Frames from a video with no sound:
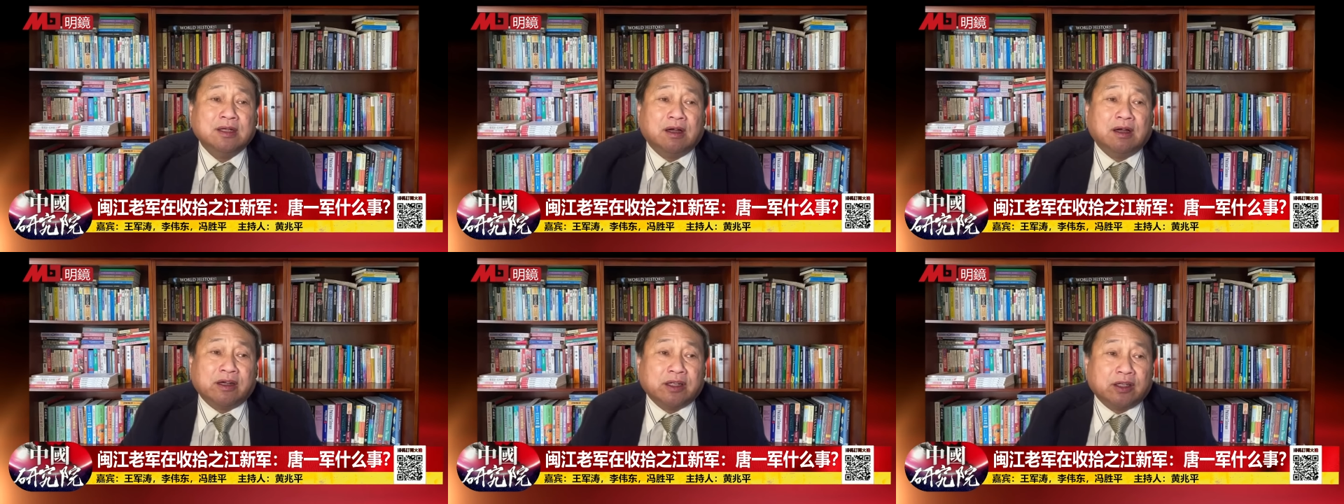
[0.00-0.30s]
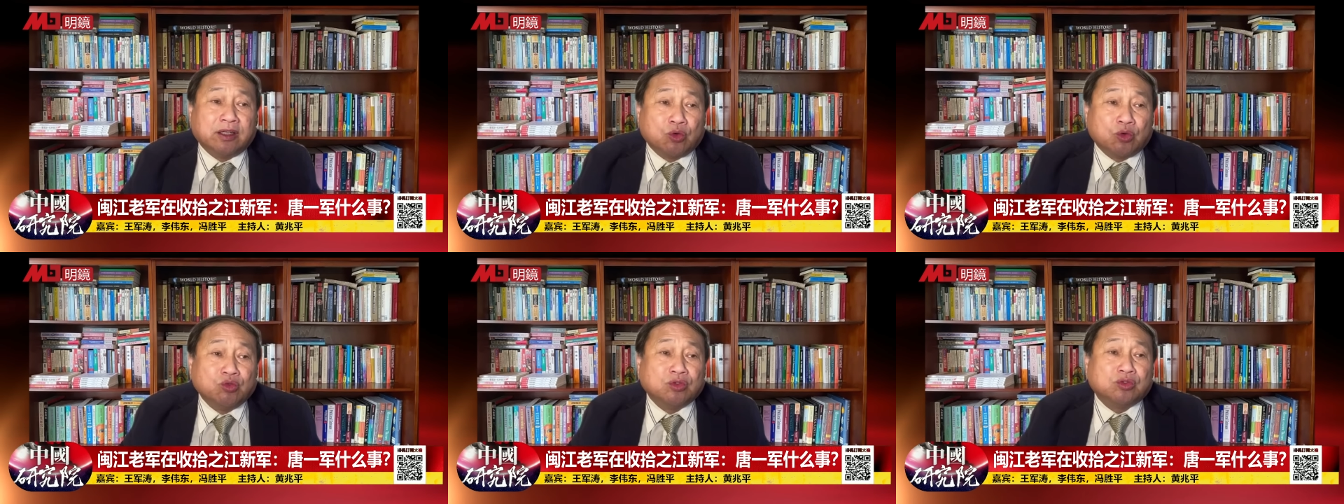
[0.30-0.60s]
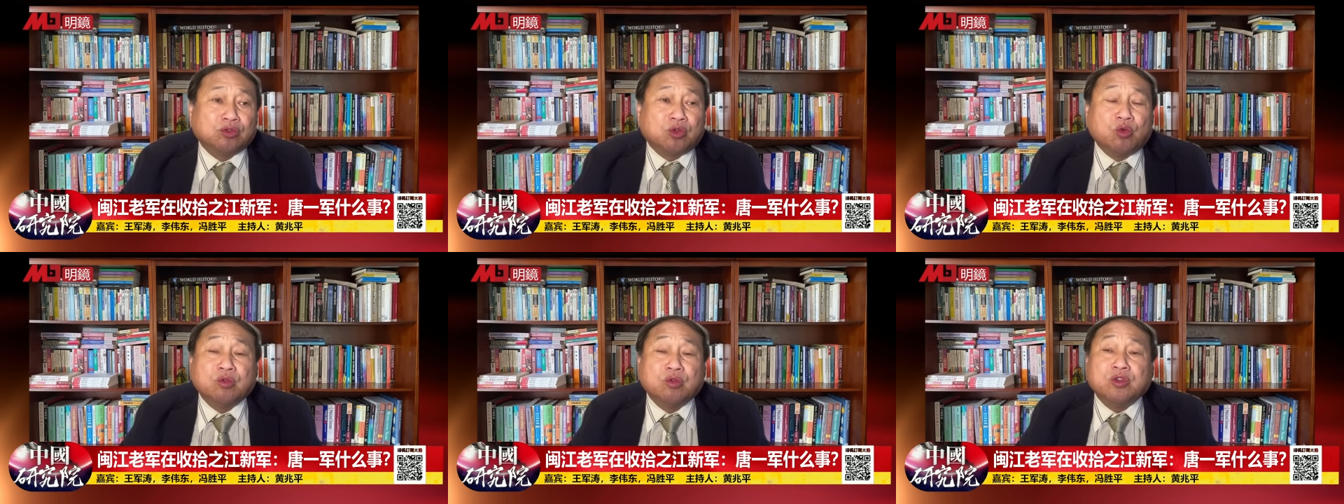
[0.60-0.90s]
而且
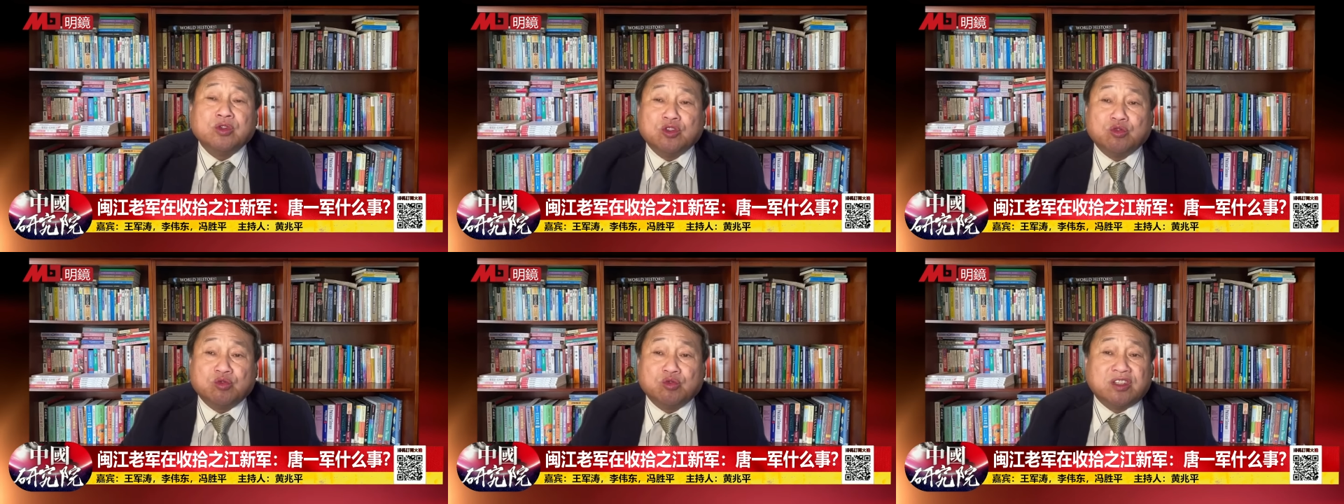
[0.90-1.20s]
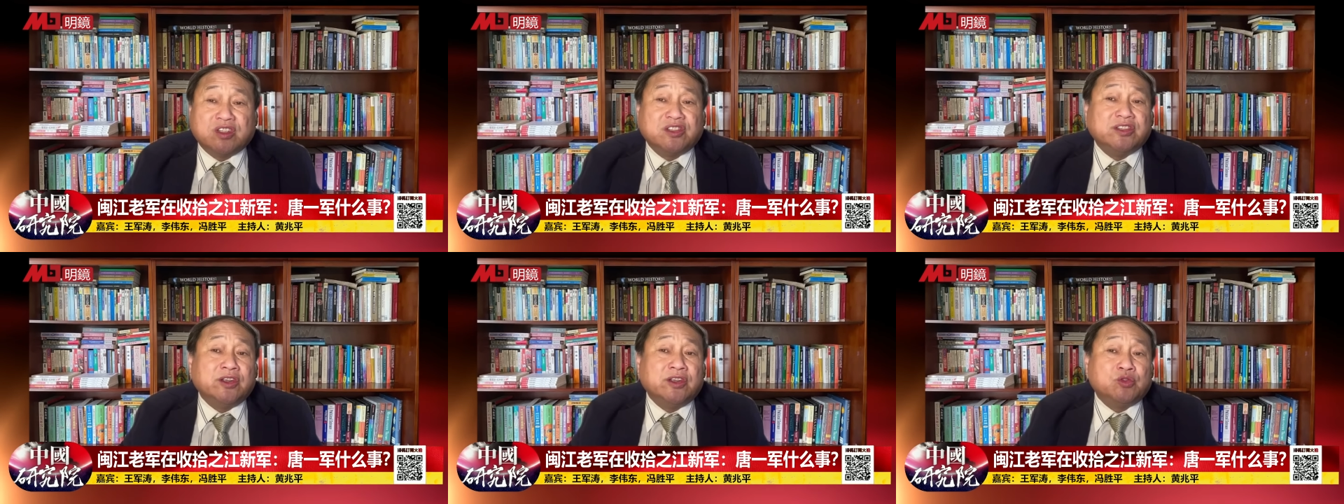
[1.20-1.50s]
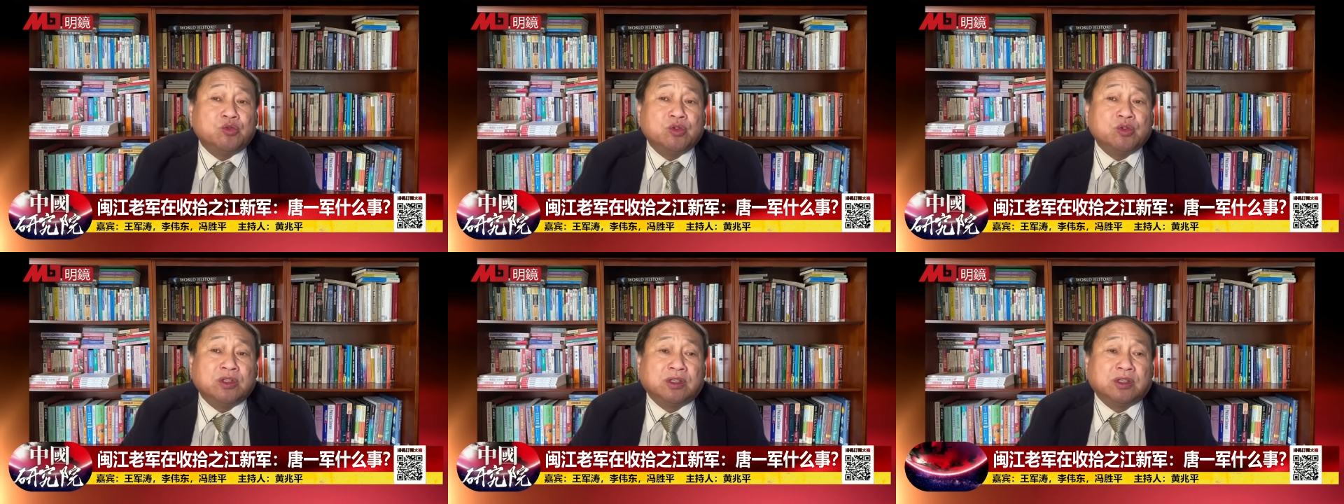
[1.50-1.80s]
东东一句西
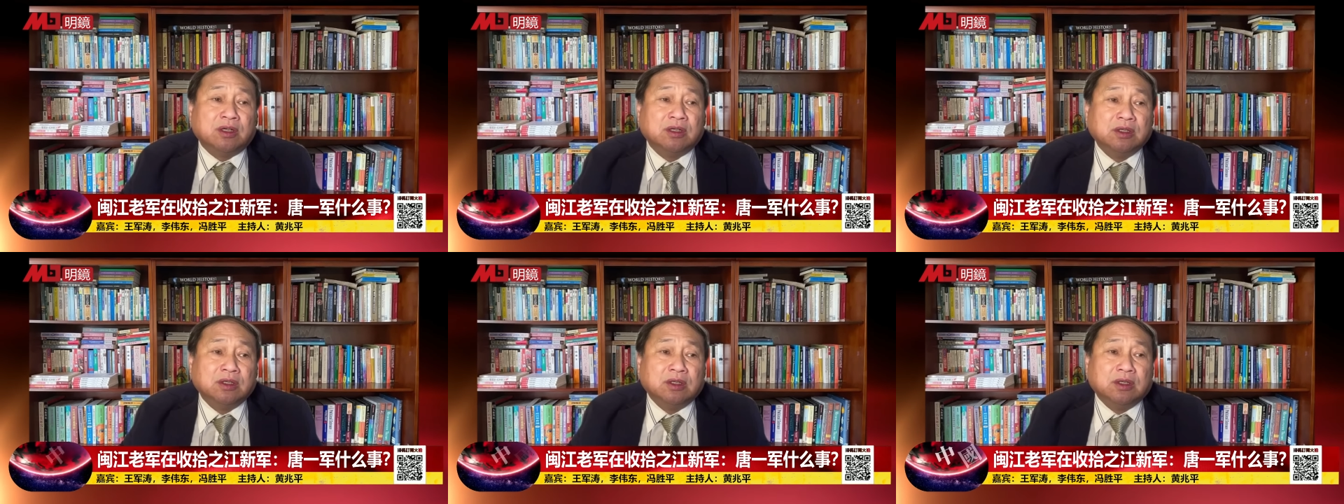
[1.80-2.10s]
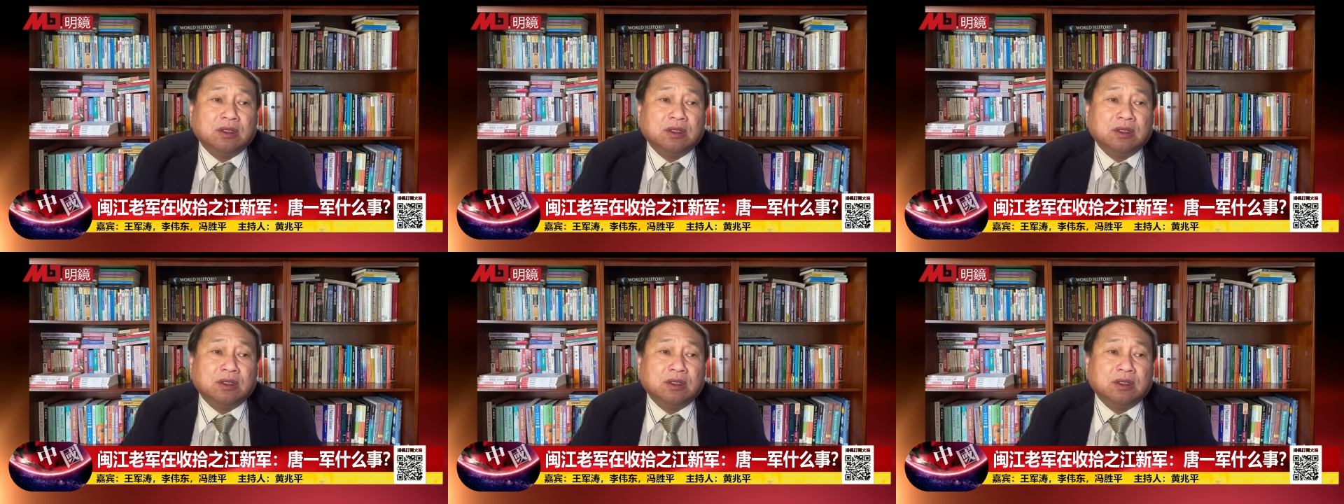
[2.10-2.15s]
一句的。